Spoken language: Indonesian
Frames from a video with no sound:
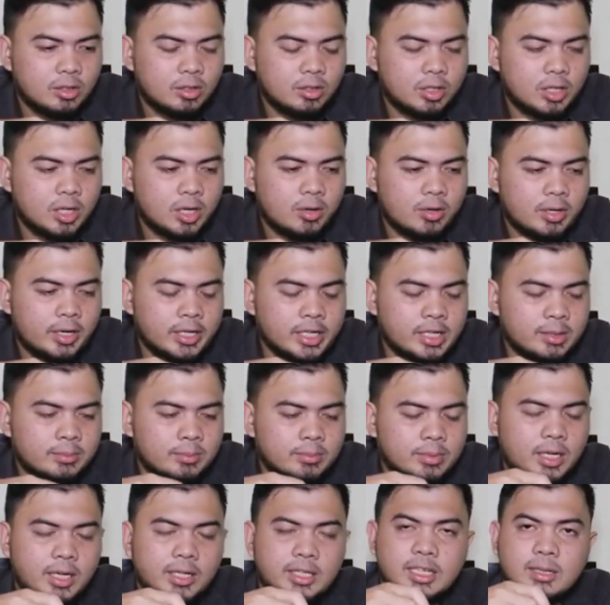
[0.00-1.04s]
orang-orang yang
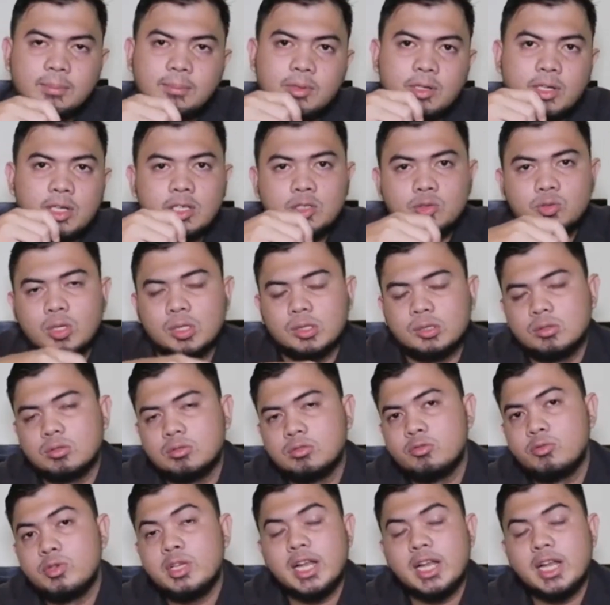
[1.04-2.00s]
berada pada suatu